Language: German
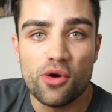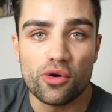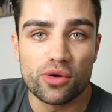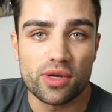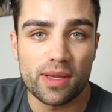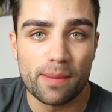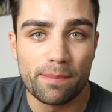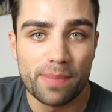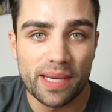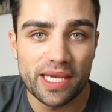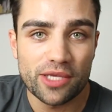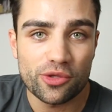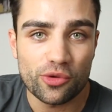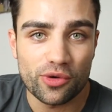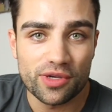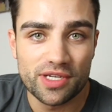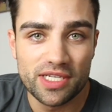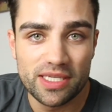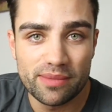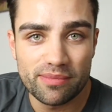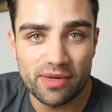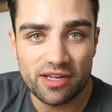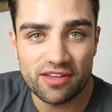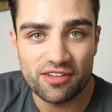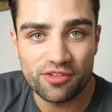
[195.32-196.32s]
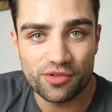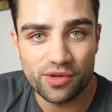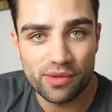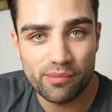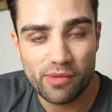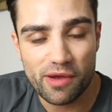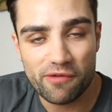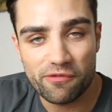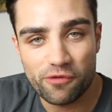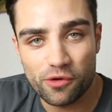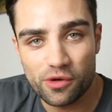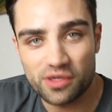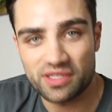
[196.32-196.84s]
oder bringt euch niemals zu
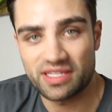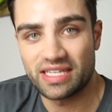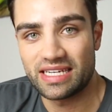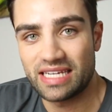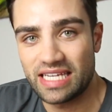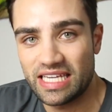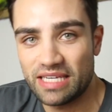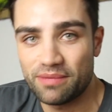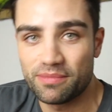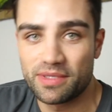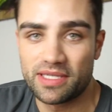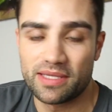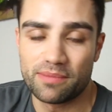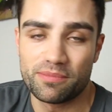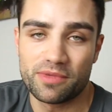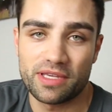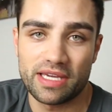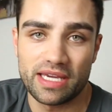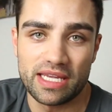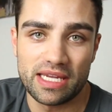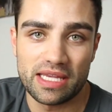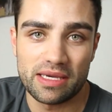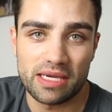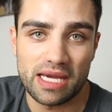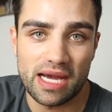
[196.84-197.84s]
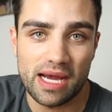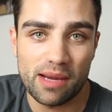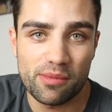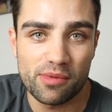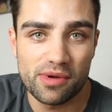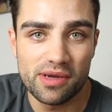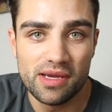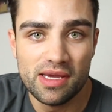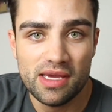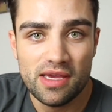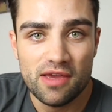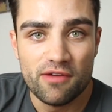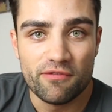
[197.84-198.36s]
dem Erfolg, den ich mit dem Training
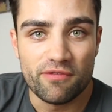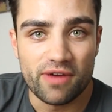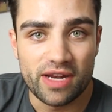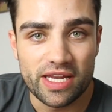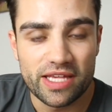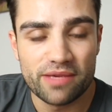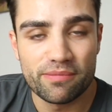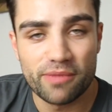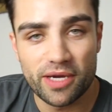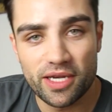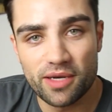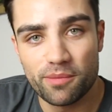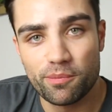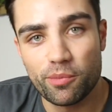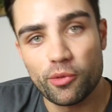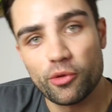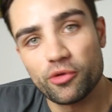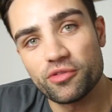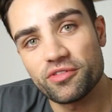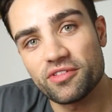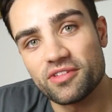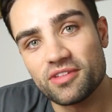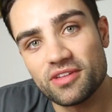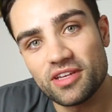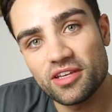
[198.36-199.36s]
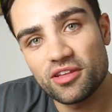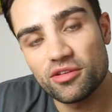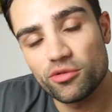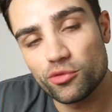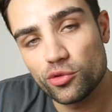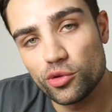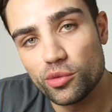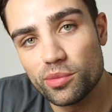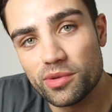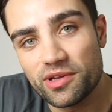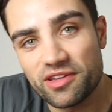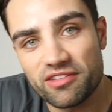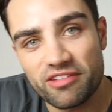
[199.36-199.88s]
habe, weil ich meine Brust nicht so
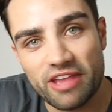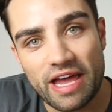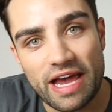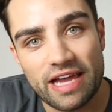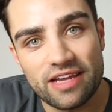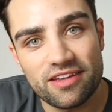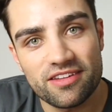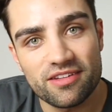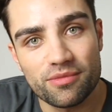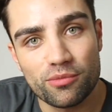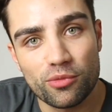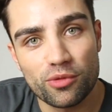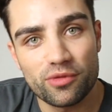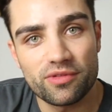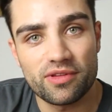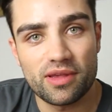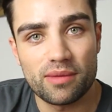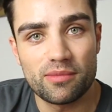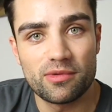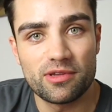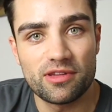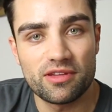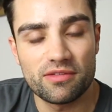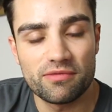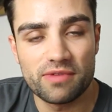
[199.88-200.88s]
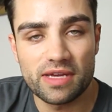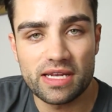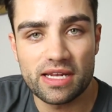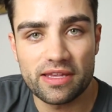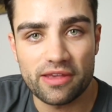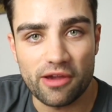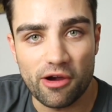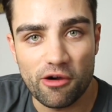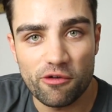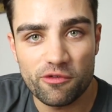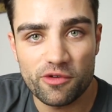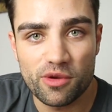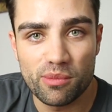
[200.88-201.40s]
übelst reizen muss, damit sie
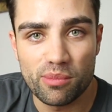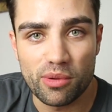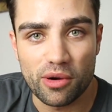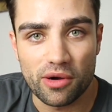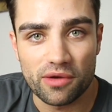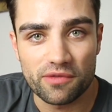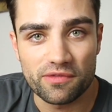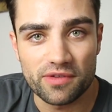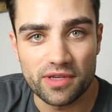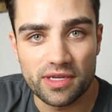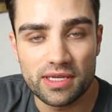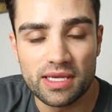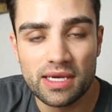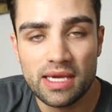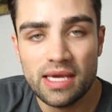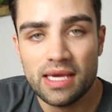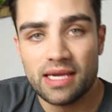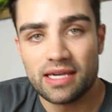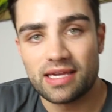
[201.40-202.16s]
wirklich aufgebaut wird.